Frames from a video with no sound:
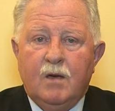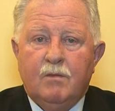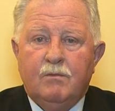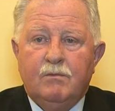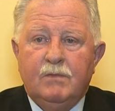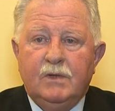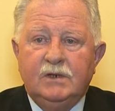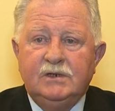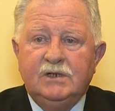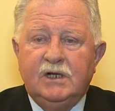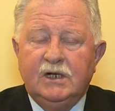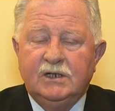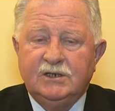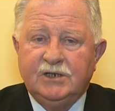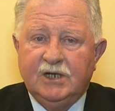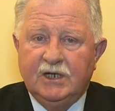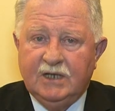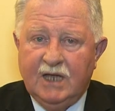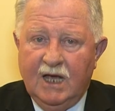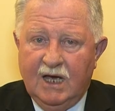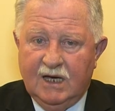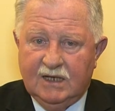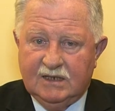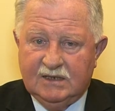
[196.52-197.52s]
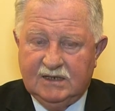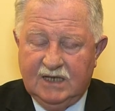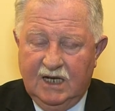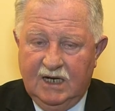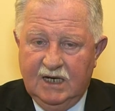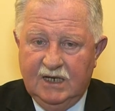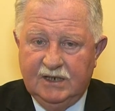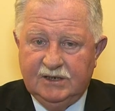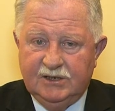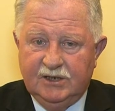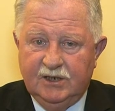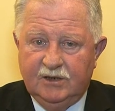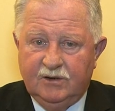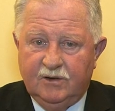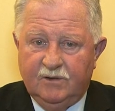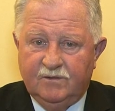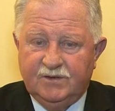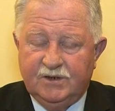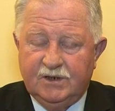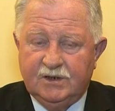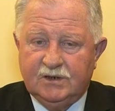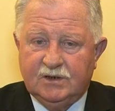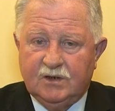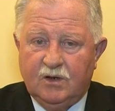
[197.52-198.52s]
Myślę, że tak. Zależy to
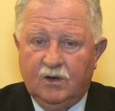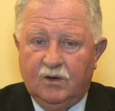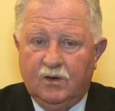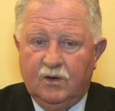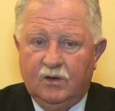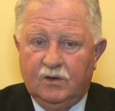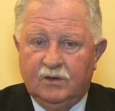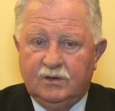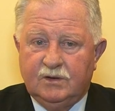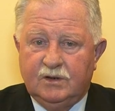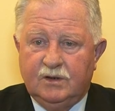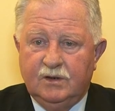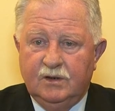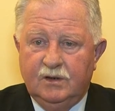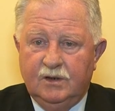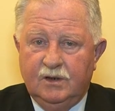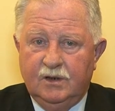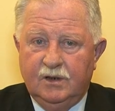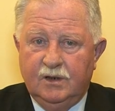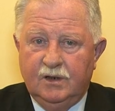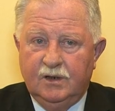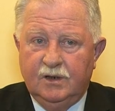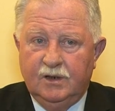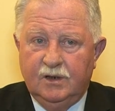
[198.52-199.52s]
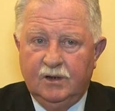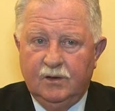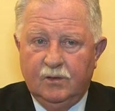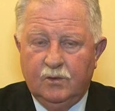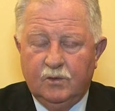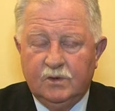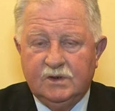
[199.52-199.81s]
wszystko od y,